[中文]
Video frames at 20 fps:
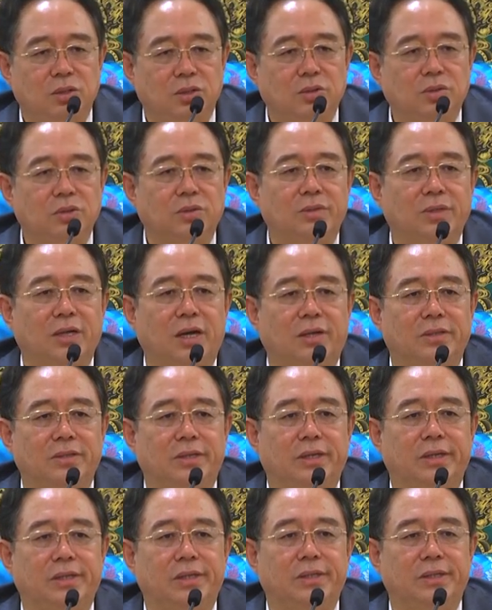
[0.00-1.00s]
最重
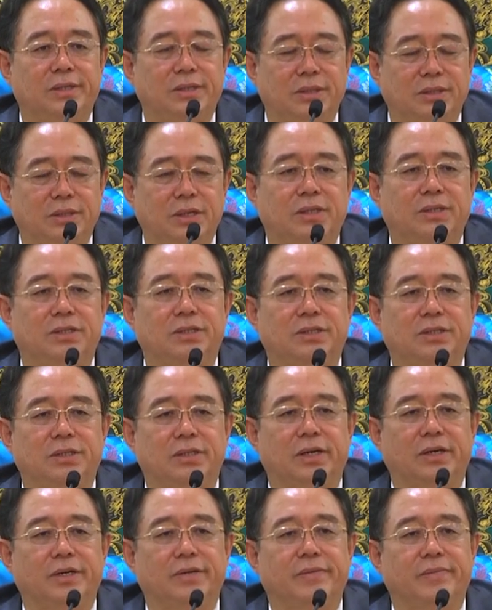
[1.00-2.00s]
要的一件事
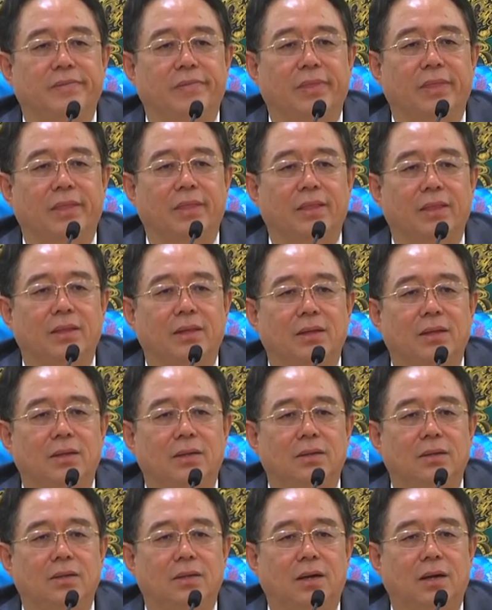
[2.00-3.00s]
情，
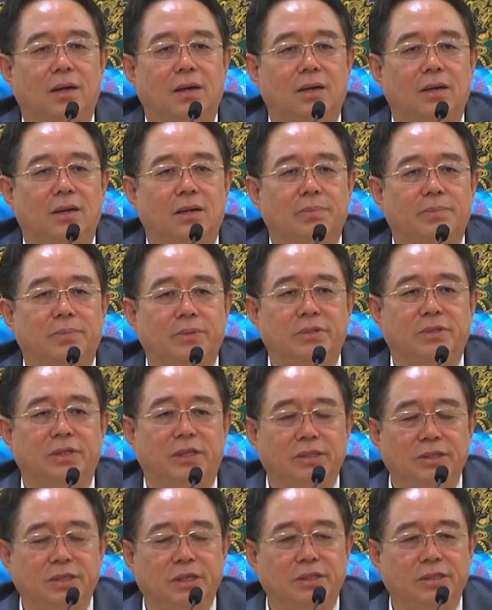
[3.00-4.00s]
啊，不
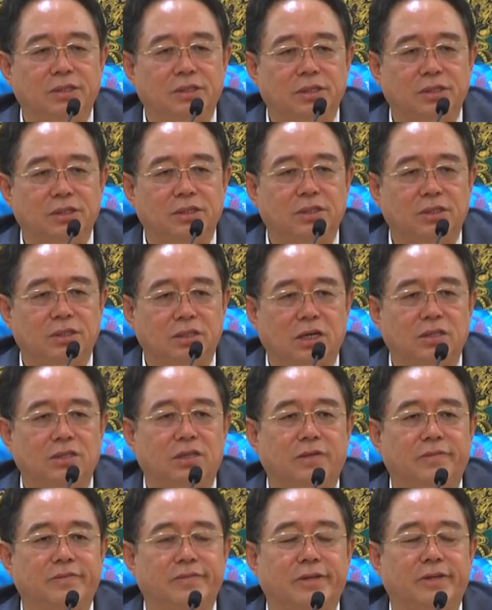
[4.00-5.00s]
仅仅是
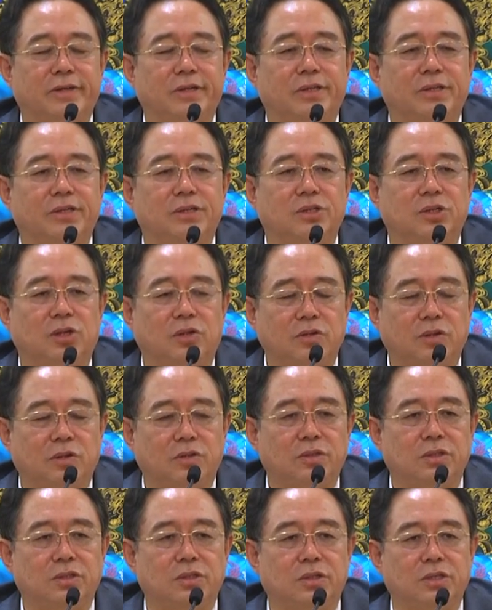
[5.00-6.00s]
上上坟、烧
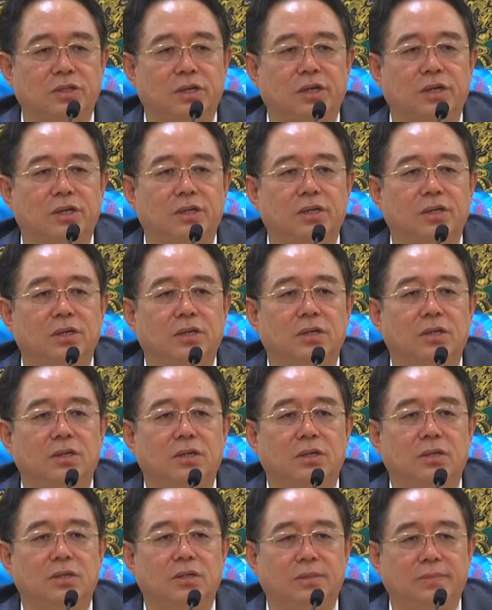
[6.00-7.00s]
烧纸
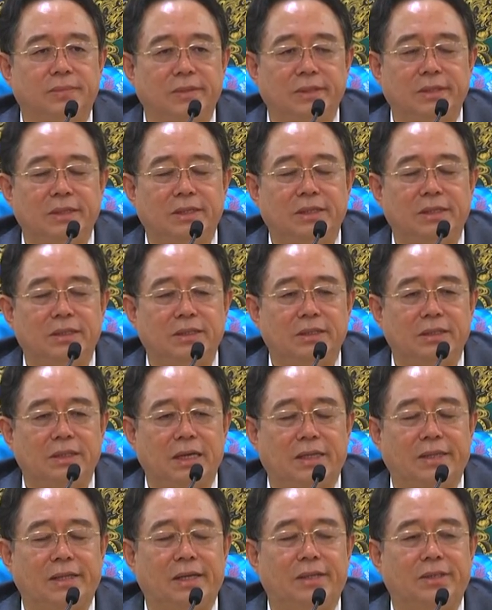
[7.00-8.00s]
这么一个
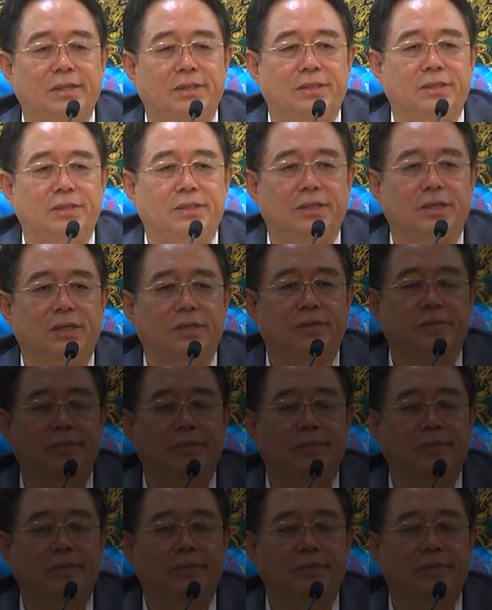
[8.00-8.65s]
简单的事